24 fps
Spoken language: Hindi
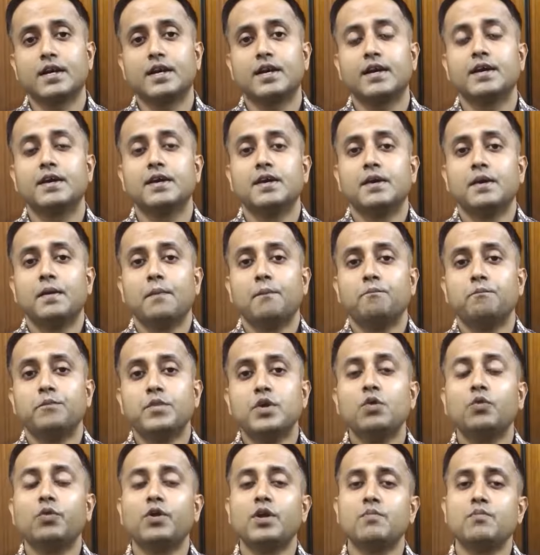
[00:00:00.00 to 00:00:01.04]
जाता है
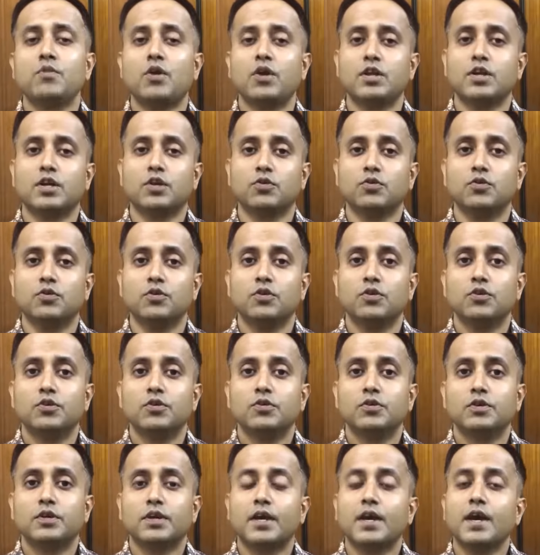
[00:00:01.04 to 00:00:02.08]
ब्यूटी मॉलिक्यूल
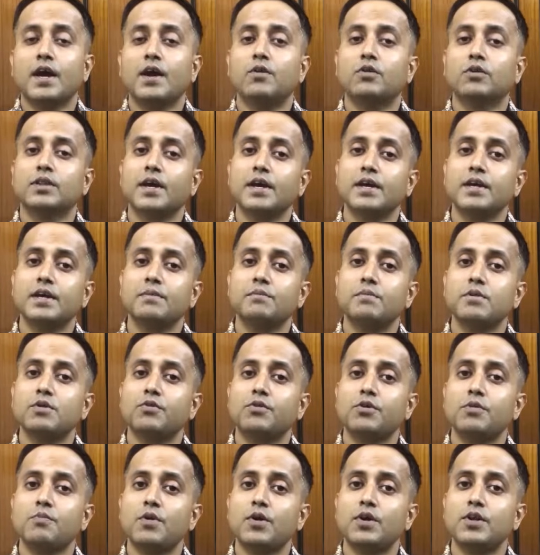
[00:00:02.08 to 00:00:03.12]
क्या होता है ये
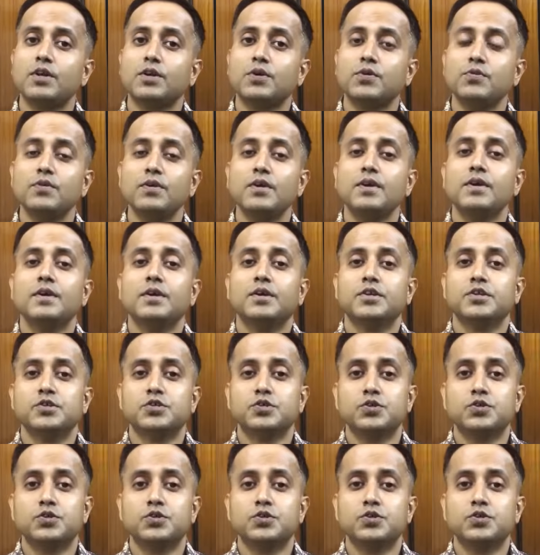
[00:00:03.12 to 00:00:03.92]
ब्यूटी मॉलिक्यूल